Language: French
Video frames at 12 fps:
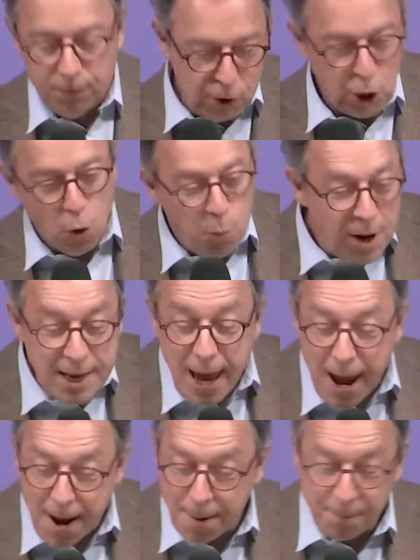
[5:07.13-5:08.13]
j'ai
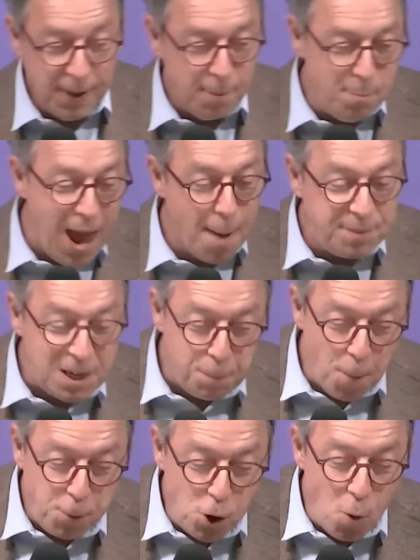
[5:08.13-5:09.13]
oublié, mais un petit
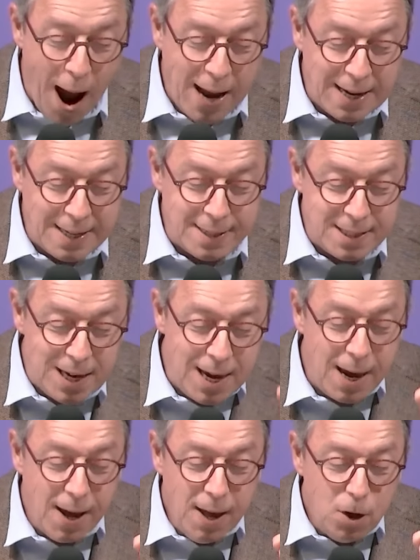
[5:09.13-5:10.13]
peu plus loin, il
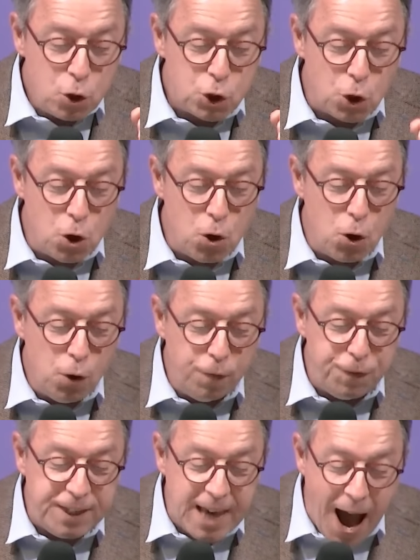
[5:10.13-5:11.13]
dit, je
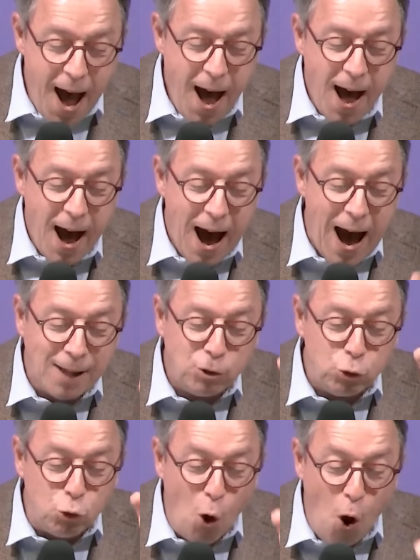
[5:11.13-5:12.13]
viens à
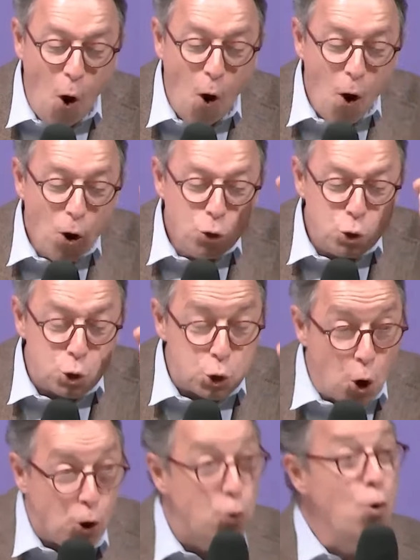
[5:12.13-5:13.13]
ton
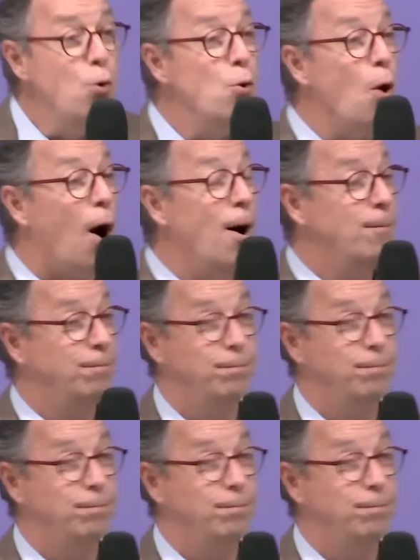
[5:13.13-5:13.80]
secours.